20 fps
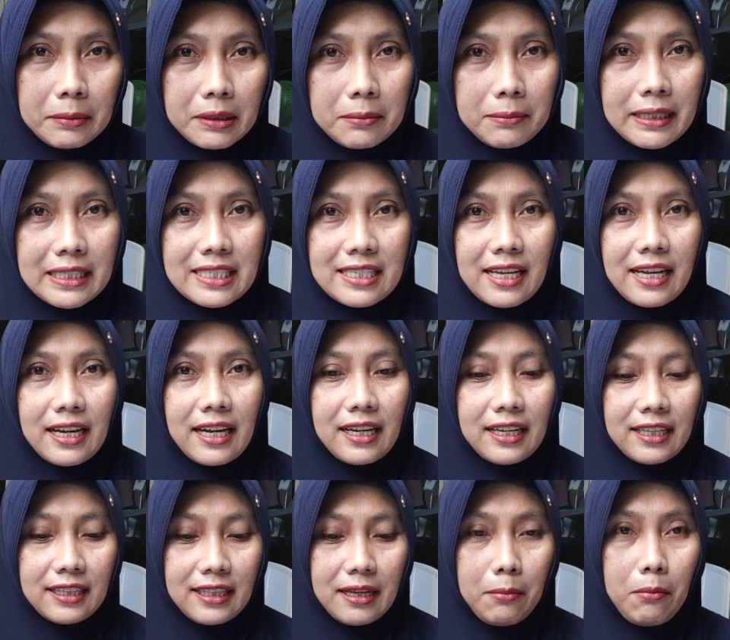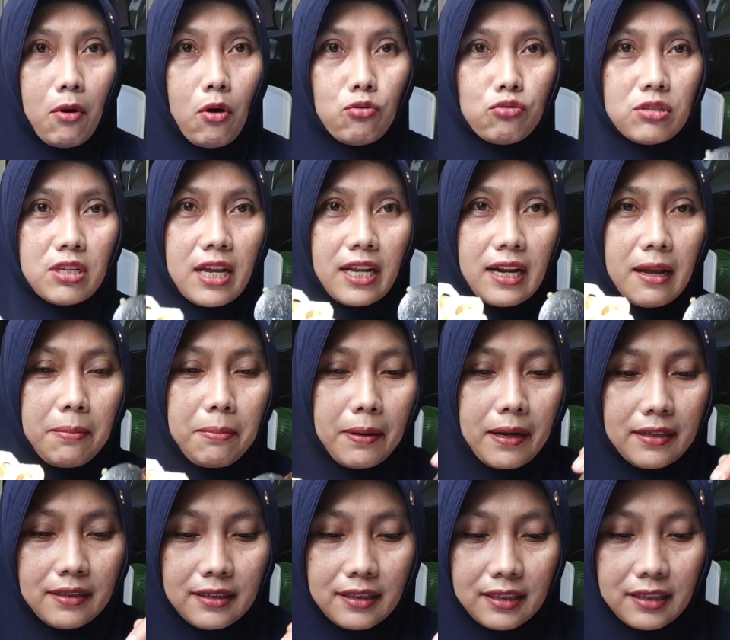teman-teman sekarang kita mau
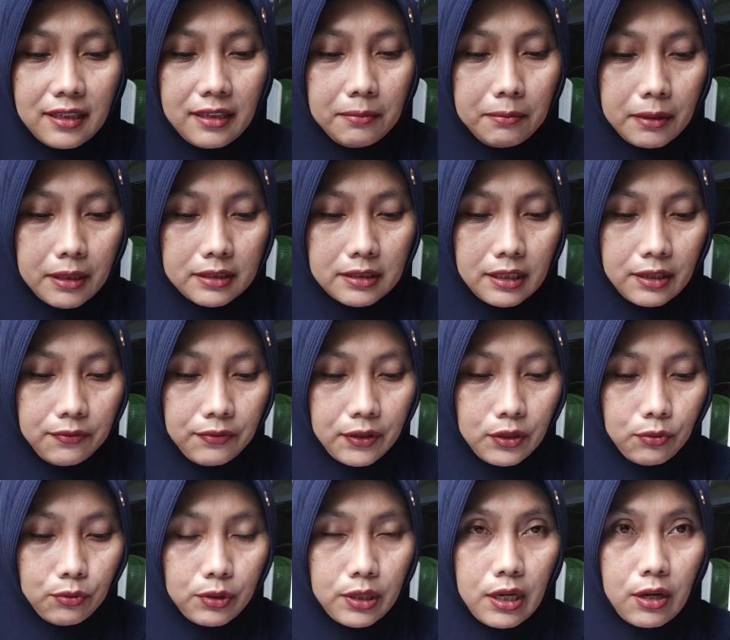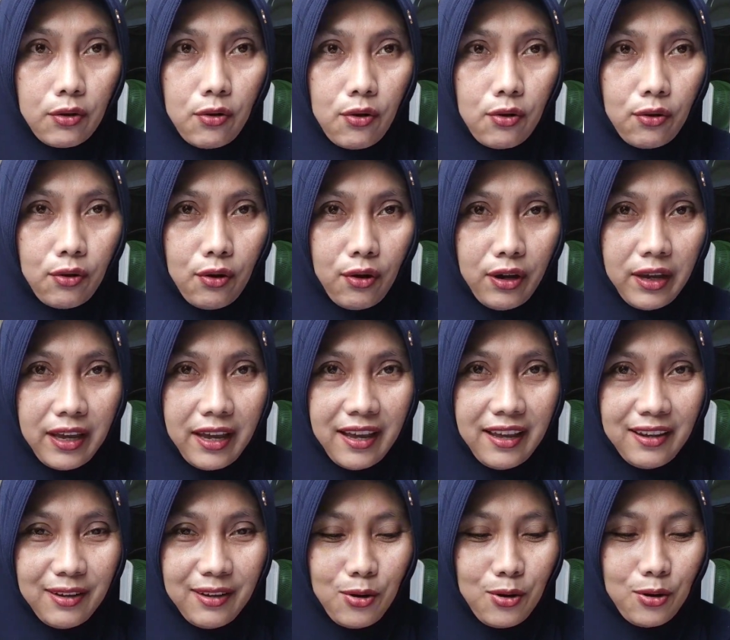sarapan Ini Mas Evan udah ngokoh ya
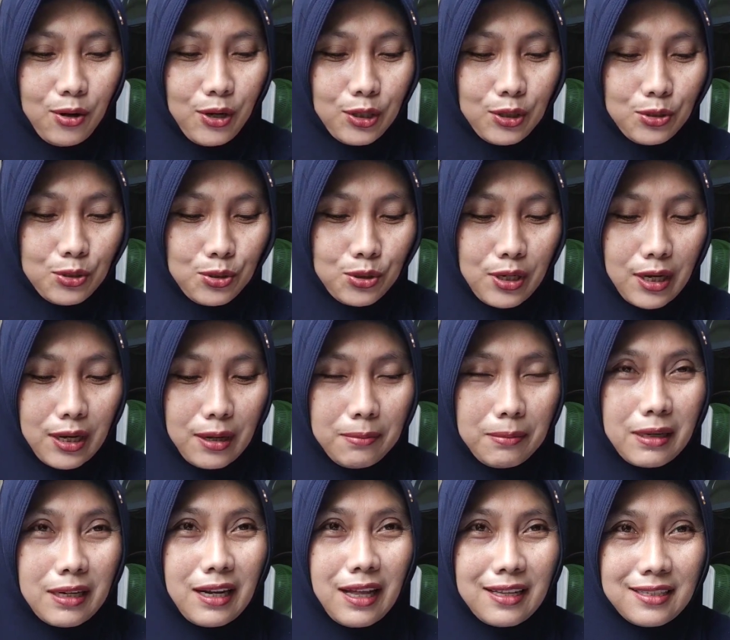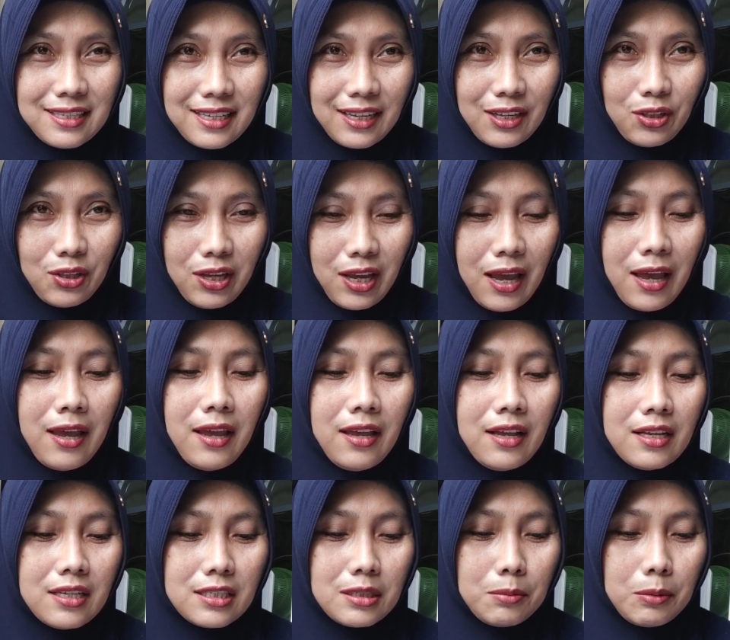Ngokoh itu sudah ngambil nasi gitu ya
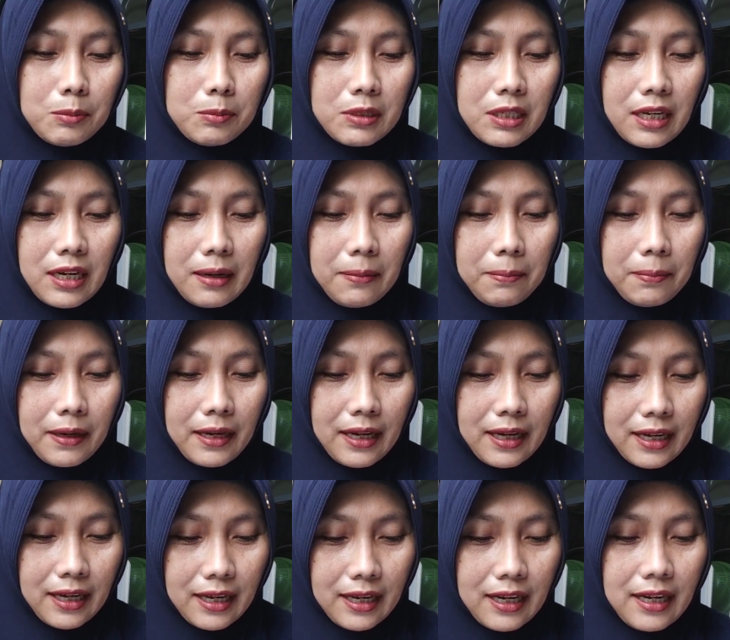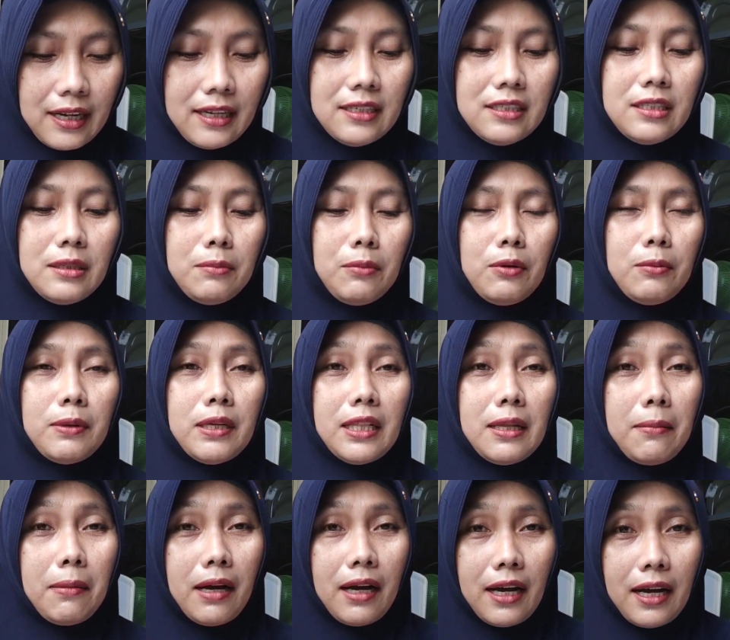Sebelum sarapan, sebelum
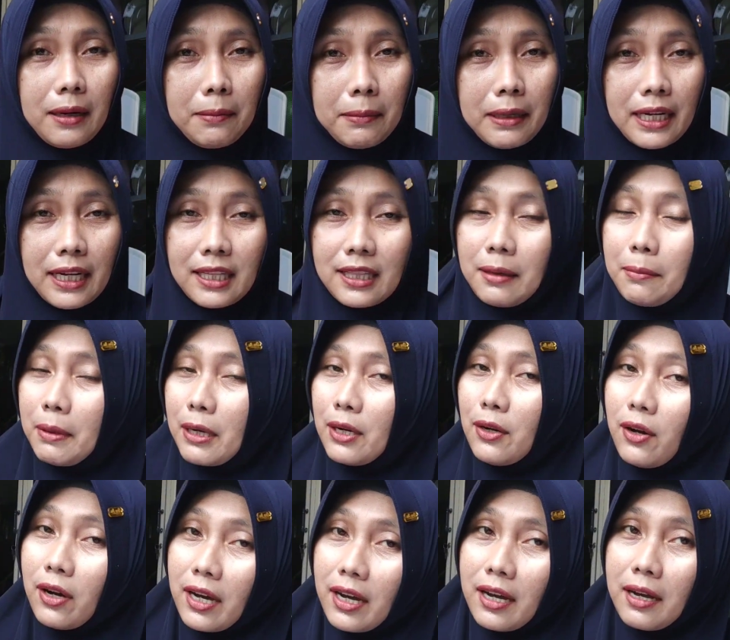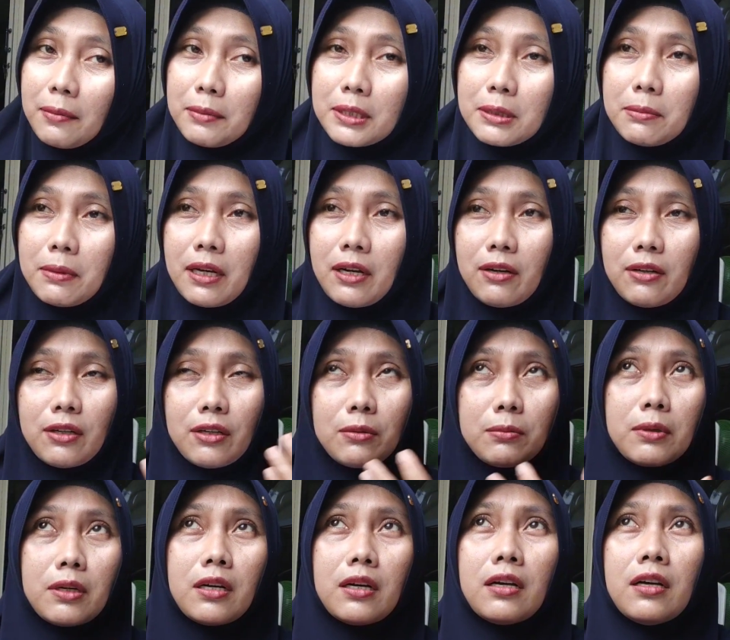kita makan Mari kita berdoa
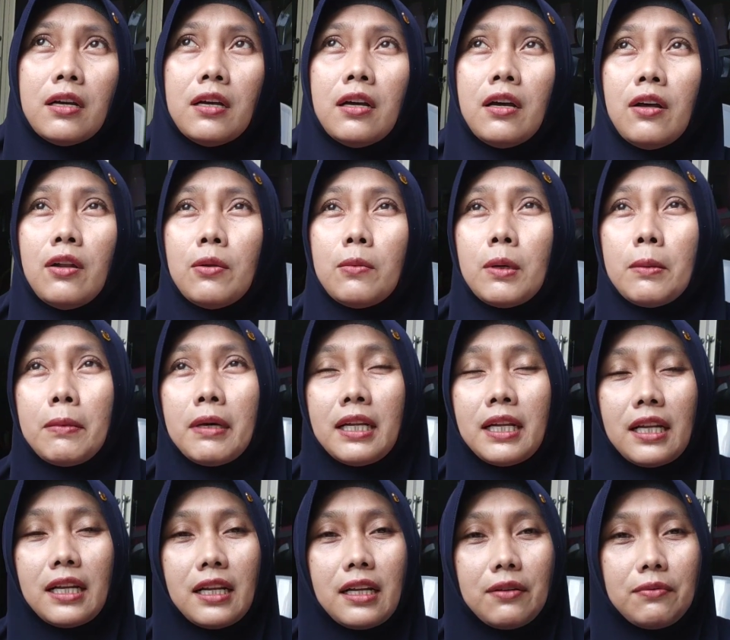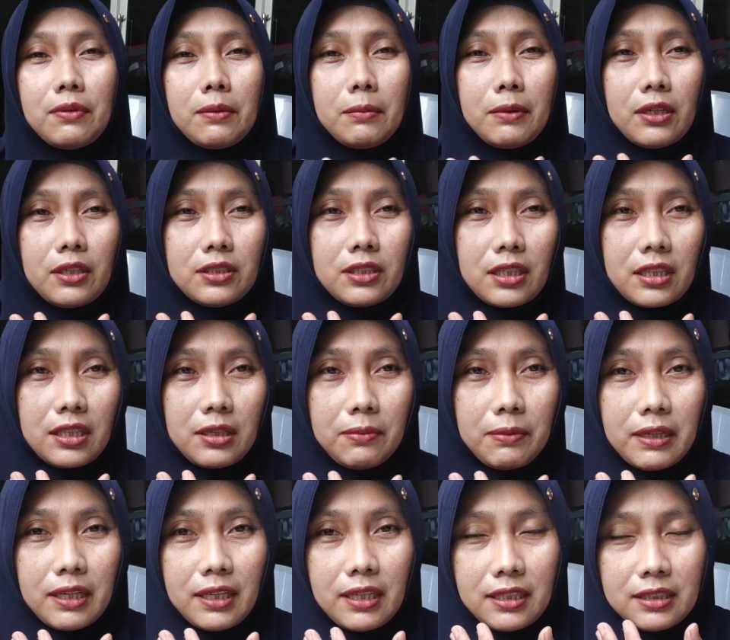Bismillahirrahmanirrahim Nanti merucapkan
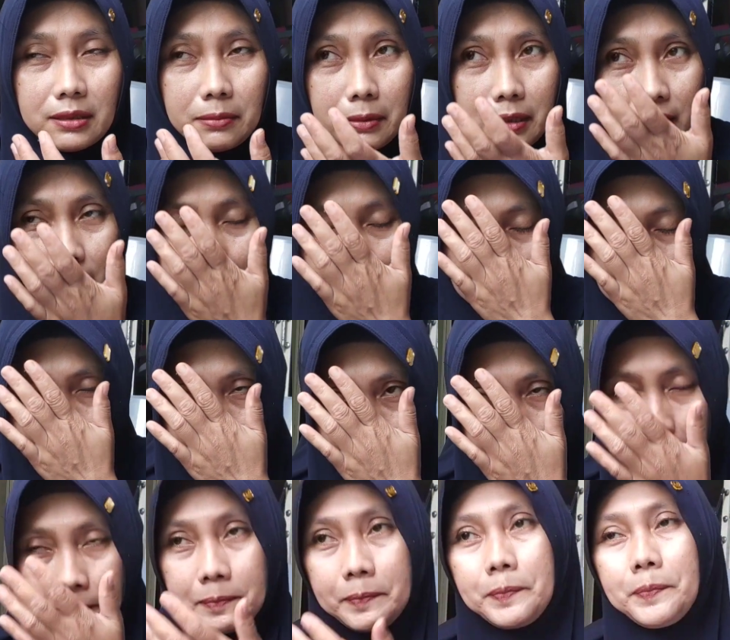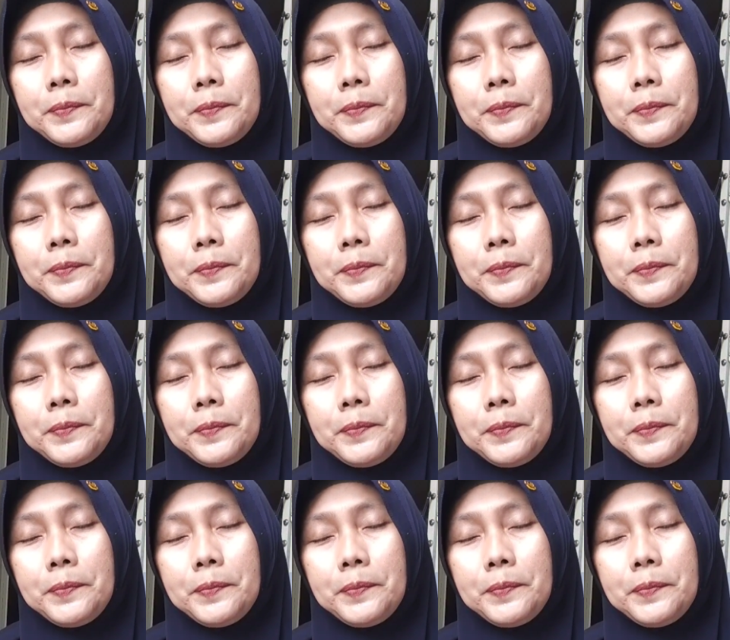mungkin Amin